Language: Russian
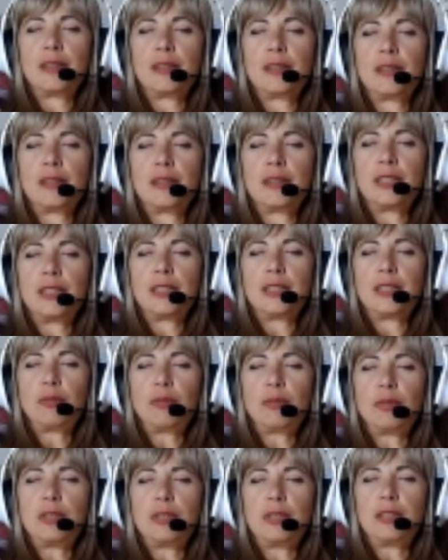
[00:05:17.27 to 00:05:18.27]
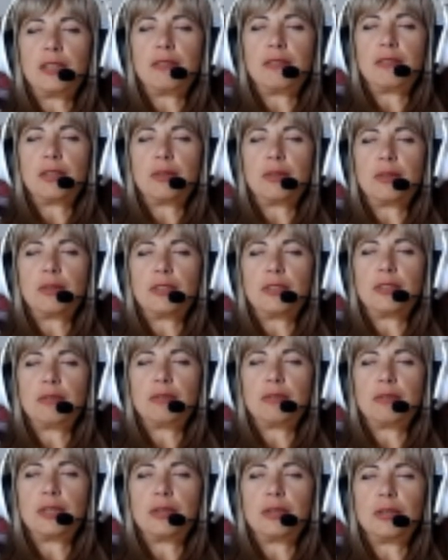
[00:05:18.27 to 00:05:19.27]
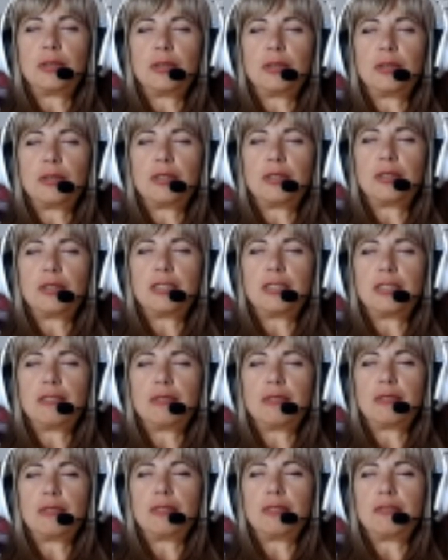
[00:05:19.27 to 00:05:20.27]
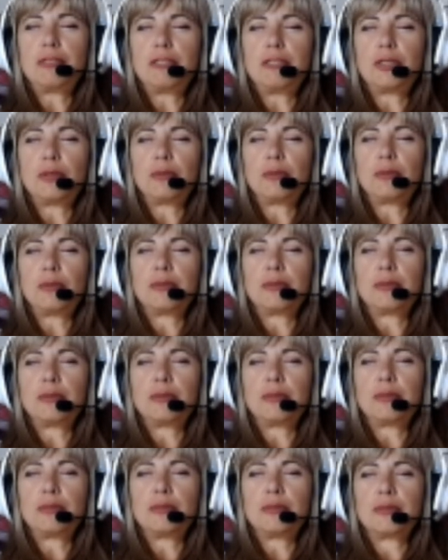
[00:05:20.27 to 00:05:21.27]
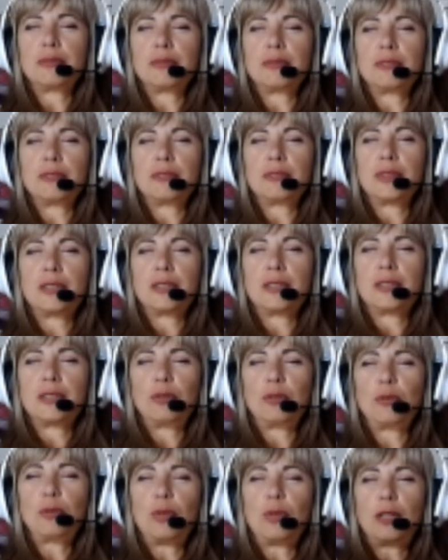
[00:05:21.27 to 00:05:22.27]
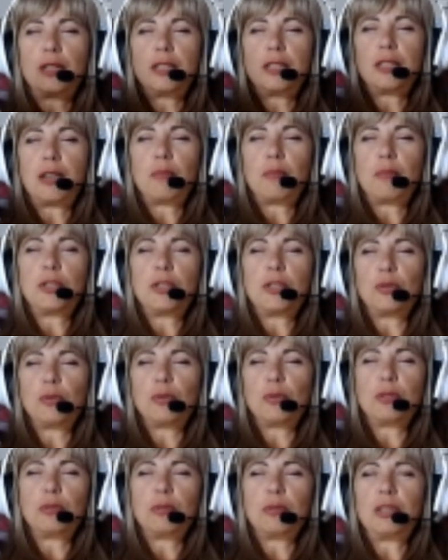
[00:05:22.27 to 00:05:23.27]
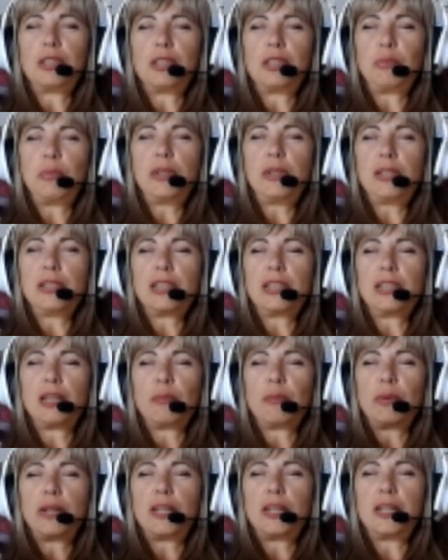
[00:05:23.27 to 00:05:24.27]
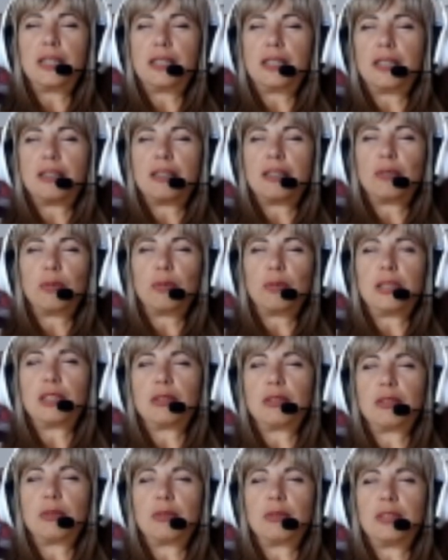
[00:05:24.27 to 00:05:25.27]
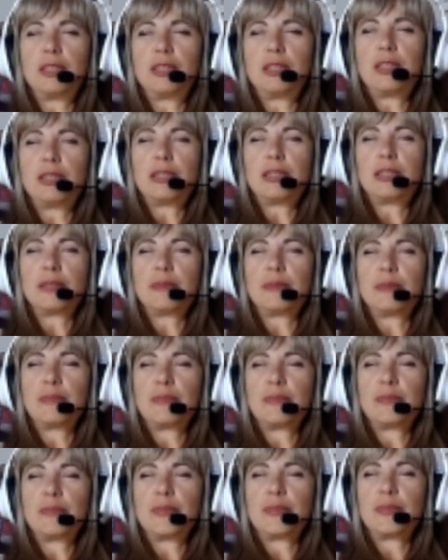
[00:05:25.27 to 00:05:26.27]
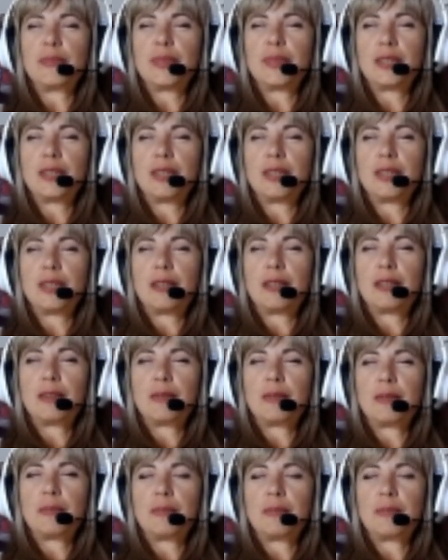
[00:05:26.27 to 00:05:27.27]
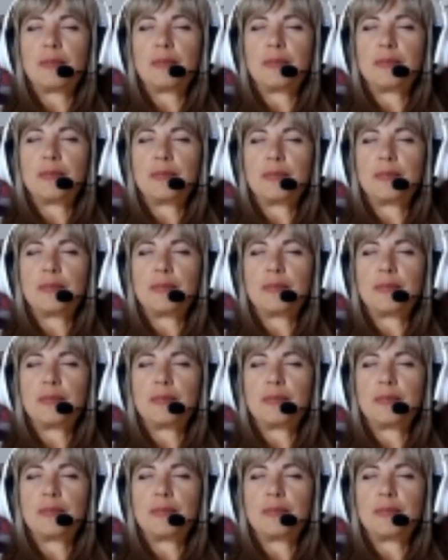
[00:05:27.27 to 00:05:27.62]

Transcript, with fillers: Закрутилось вокруг чего-то, то, что я все равно не вижу. То, а, обо что оно разбилось, об это оно и закрутилось. Угу. Ось.